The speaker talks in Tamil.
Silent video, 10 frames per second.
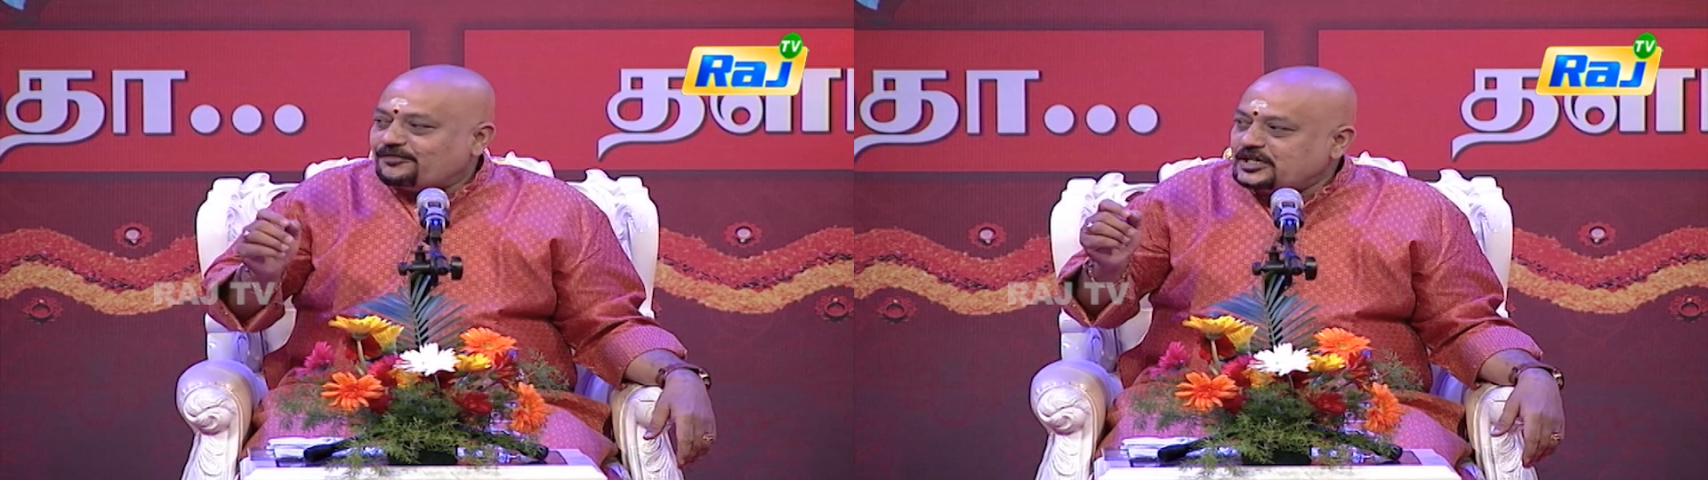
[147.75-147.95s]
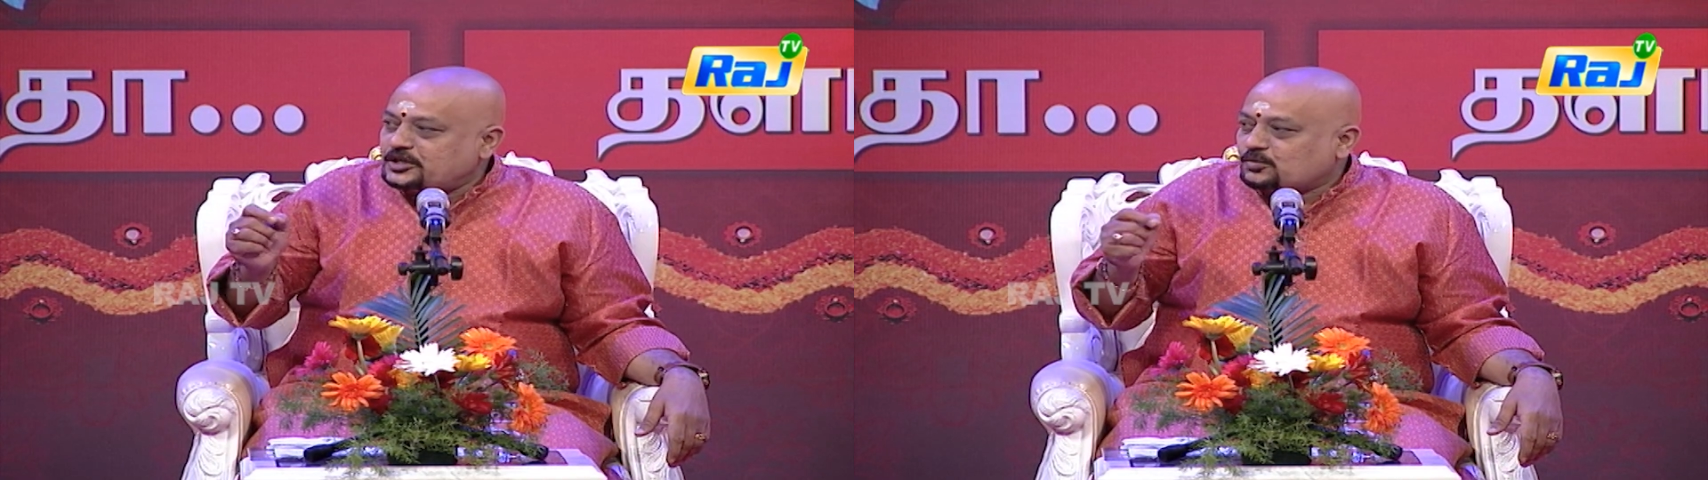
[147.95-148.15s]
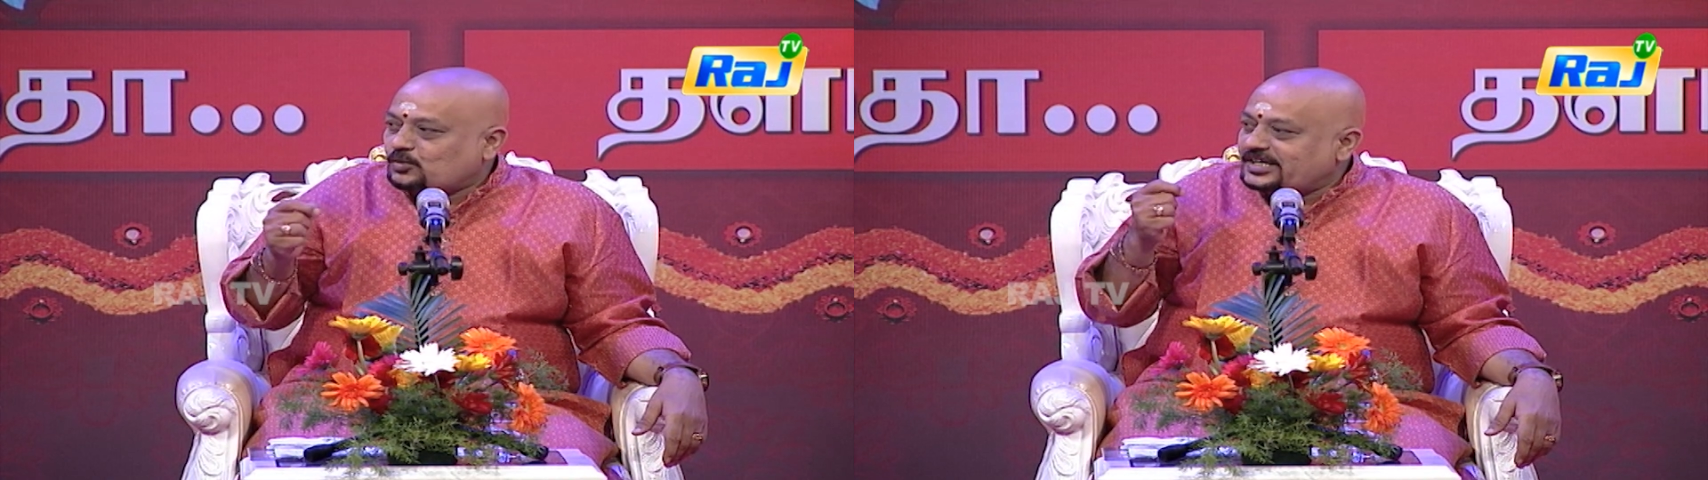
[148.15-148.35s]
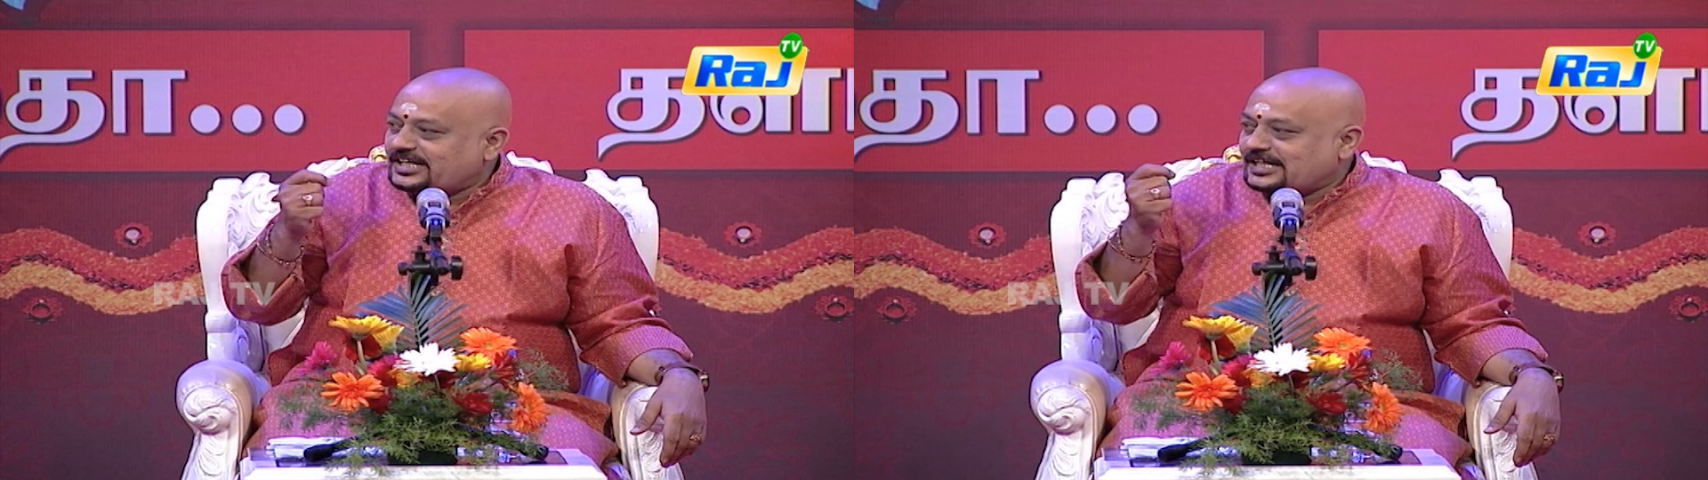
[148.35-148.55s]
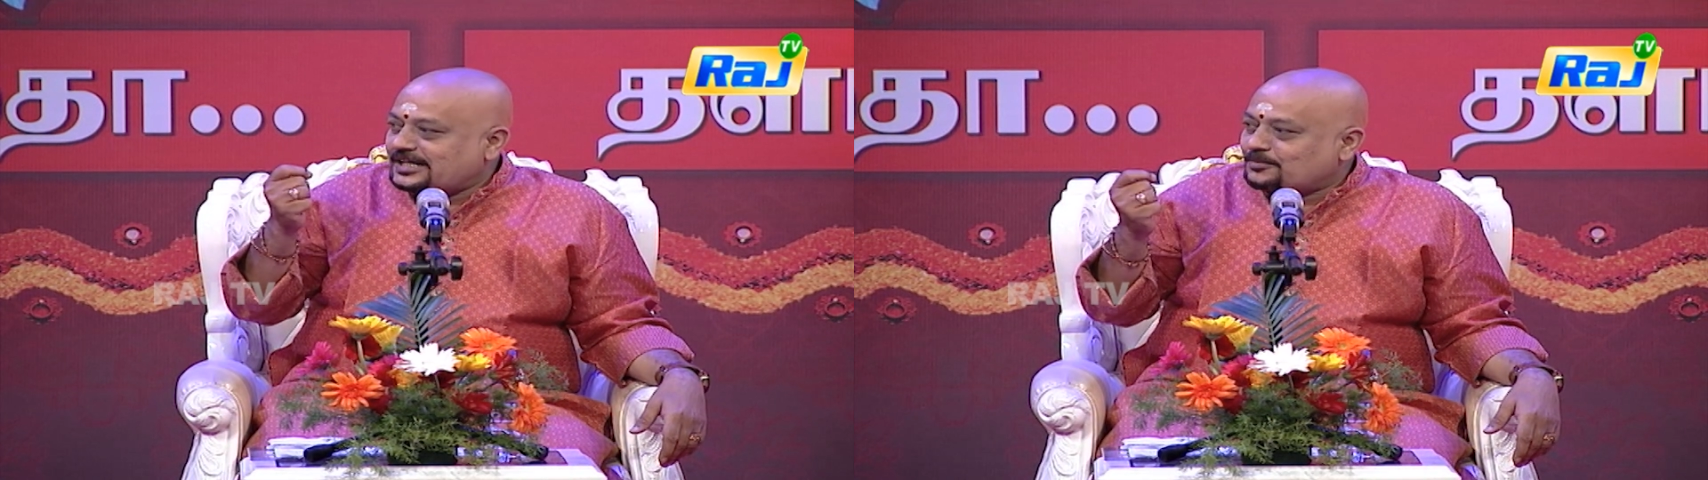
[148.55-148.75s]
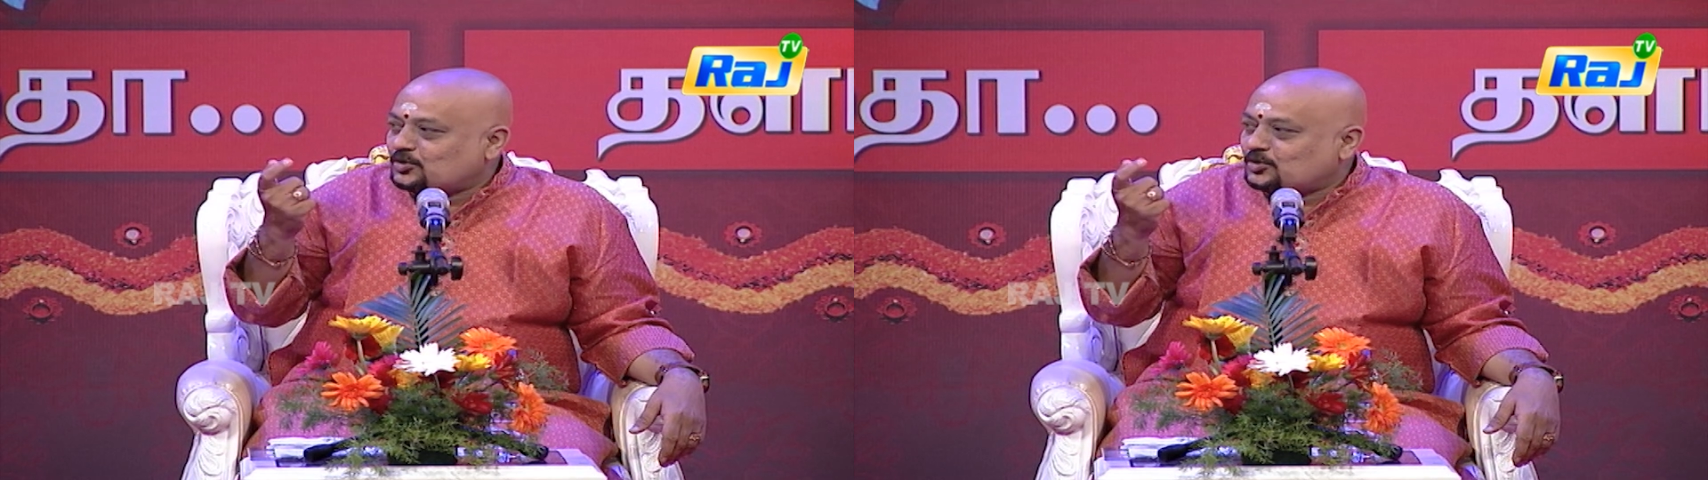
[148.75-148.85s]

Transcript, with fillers: வீட்டுக்குள் இருக்கின்ற